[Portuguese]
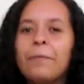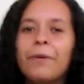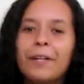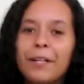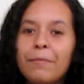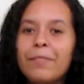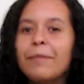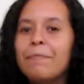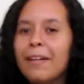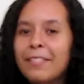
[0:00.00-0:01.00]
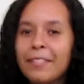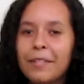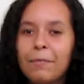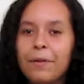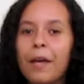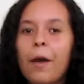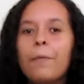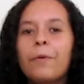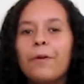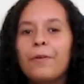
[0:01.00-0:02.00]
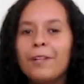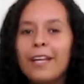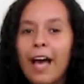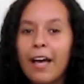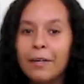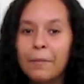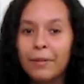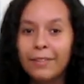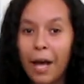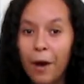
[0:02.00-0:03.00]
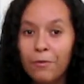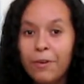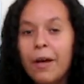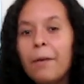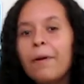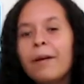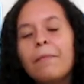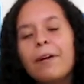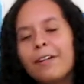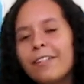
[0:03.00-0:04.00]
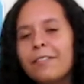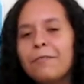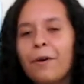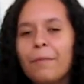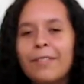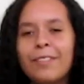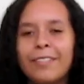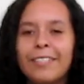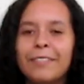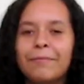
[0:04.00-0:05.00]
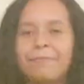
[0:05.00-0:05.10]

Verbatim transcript: Programe-se e participe. Procure a Irmã Dalva para maiores informações.